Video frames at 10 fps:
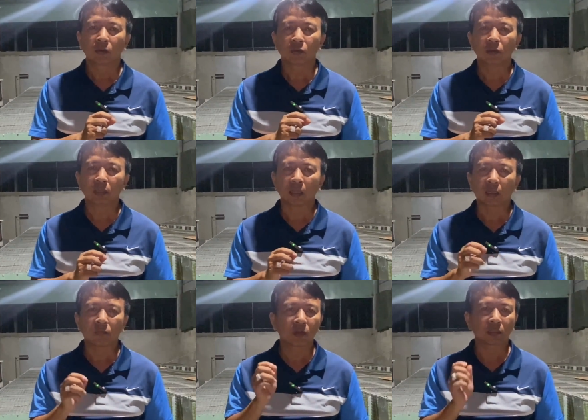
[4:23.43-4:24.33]
cô chú anh chị
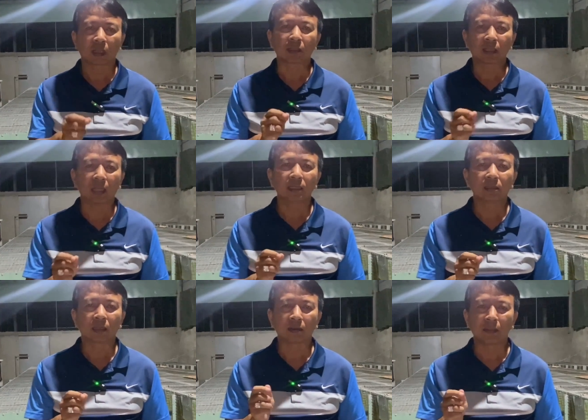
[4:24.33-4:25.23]
không được tận tay,
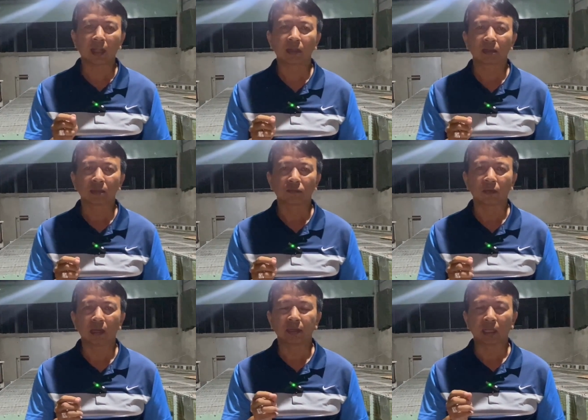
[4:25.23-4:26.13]
tận mắt,
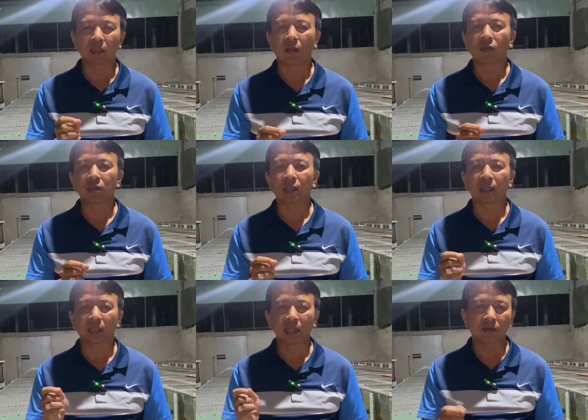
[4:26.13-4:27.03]
và điện thoại
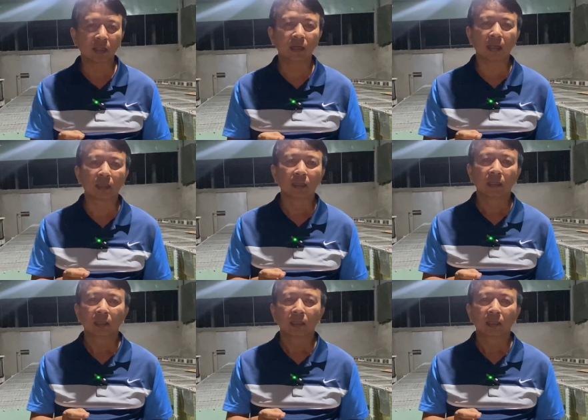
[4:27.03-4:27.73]
là người ta giao tới nơi,